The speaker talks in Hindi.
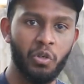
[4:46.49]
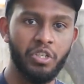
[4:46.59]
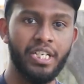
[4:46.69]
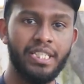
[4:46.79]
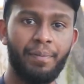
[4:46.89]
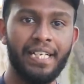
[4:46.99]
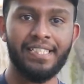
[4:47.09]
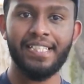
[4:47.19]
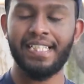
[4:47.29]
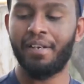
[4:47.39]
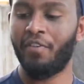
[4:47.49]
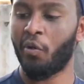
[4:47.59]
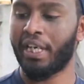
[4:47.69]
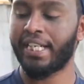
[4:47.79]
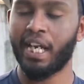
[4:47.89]
कंक्लूजन से पहले इसका
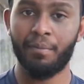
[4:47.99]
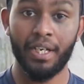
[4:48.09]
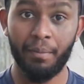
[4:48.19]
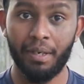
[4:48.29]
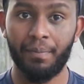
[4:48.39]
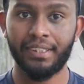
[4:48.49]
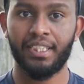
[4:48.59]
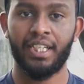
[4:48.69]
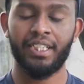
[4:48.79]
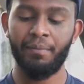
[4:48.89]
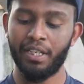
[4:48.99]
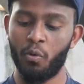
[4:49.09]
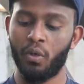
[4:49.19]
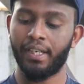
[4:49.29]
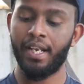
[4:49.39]
सेल्फी और रियर कैमरा के बारे में बात कर लेते हैं मैं
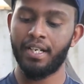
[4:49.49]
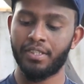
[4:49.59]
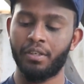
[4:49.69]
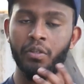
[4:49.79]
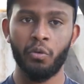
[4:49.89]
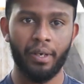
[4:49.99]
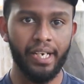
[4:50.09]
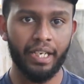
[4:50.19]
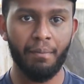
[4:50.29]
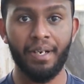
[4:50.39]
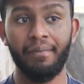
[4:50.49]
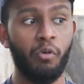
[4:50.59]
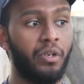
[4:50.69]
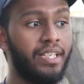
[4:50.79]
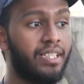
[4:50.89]
कहूँगा कि यार इसका जो रियर कैमरा है
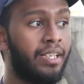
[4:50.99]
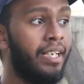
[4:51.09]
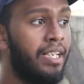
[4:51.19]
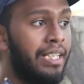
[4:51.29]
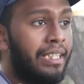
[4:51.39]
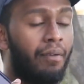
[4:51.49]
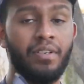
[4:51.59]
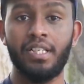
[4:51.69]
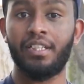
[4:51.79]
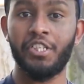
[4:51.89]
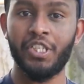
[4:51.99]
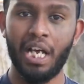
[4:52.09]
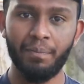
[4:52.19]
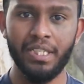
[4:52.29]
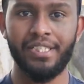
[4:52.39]
वो डिसेंट है काफ़ी ज़्यादा
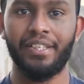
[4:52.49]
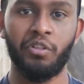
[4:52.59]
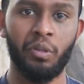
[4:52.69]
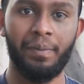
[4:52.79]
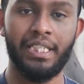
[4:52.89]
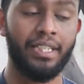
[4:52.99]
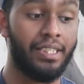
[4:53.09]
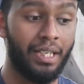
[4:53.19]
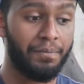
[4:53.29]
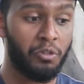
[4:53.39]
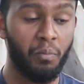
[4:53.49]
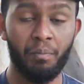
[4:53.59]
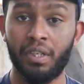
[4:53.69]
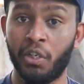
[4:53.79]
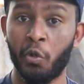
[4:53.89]
शार्पनेस देखने को मिल जाता है अगर आप
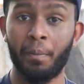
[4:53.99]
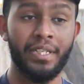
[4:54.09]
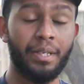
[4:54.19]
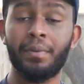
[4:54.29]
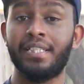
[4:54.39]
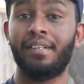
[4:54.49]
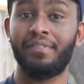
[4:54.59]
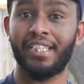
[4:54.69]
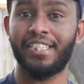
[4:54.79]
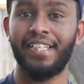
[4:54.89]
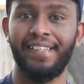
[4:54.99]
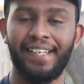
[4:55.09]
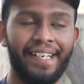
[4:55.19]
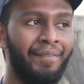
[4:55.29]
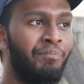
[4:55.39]
जूम करोगे भी जबकि सिर्फ
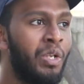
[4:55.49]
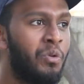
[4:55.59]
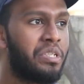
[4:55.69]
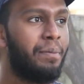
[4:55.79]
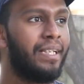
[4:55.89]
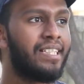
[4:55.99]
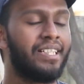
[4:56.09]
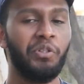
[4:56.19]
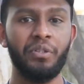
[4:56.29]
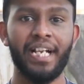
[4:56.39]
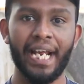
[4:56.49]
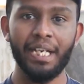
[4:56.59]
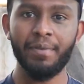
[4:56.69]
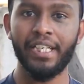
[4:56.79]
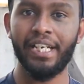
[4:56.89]
सिक्सटीन का है उसके बाद इसका जो
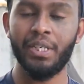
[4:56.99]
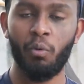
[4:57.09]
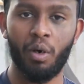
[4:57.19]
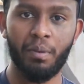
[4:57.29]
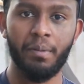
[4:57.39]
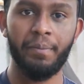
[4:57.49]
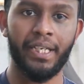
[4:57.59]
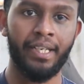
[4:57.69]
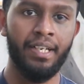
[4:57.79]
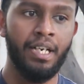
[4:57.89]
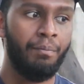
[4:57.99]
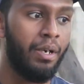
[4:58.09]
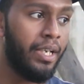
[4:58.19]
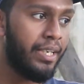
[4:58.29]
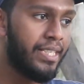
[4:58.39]
डायनेमिक रेंज है वो अभी भी बढ़िया है
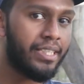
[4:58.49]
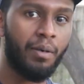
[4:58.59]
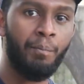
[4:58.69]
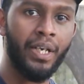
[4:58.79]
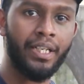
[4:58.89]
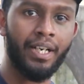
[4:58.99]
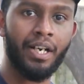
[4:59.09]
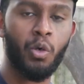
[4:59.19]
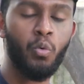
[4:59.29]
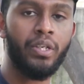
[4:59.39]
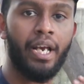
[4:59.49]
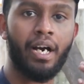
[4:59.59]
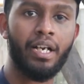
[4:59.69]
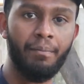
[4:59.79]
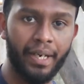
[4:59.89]
मैं इसे कंपेयर कर रहा हूँ
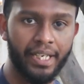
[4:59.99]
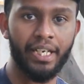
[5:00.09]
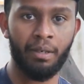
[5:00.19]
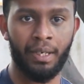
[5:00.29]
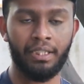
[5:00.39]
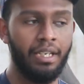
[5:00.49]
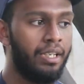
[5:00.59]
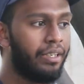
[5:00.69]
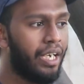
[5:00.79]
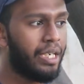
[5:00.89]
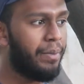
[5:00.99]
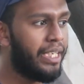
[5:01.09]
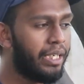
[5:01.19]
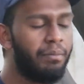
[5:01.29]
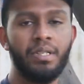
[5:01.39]
ग्यारह महीने के बाद ग्यारह
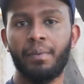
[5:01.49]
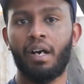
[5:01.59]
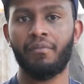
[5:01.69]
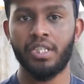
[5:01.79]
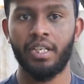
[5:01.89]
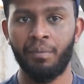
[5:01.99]
महीने के बीच में काफ़ी सारे